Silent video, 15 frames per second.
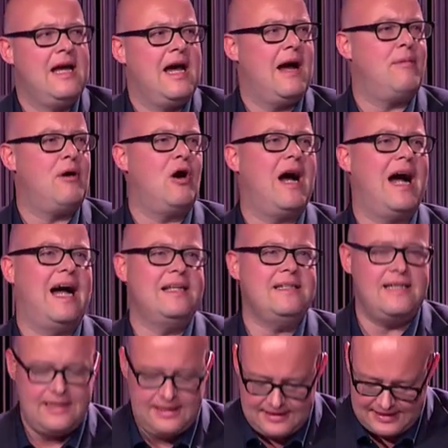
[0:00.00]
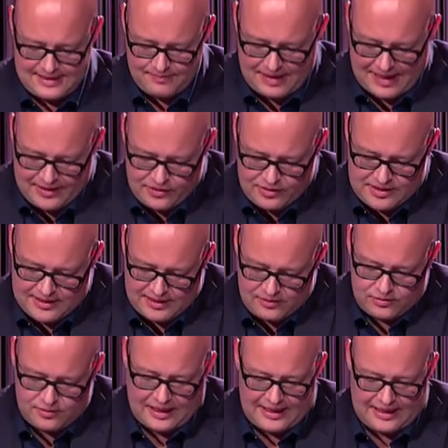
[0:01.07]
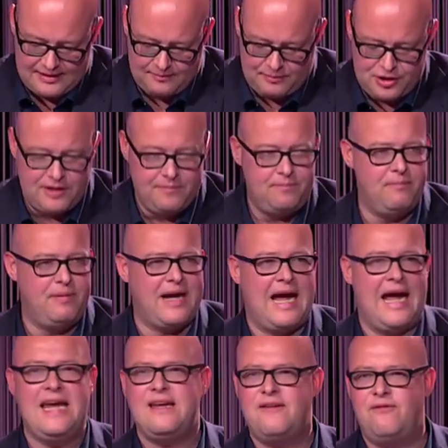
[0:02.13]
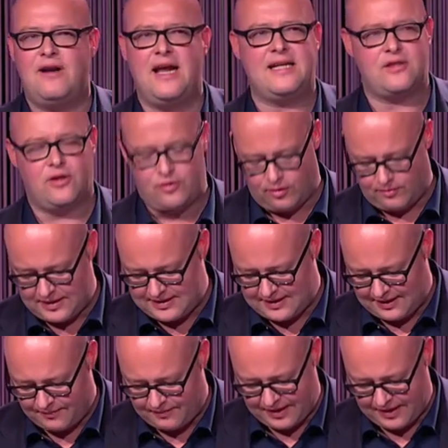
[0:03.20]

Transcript: aber auch anderen gemeinnützigen und in bestimmten Bereichen vielleicht auch kommerziellen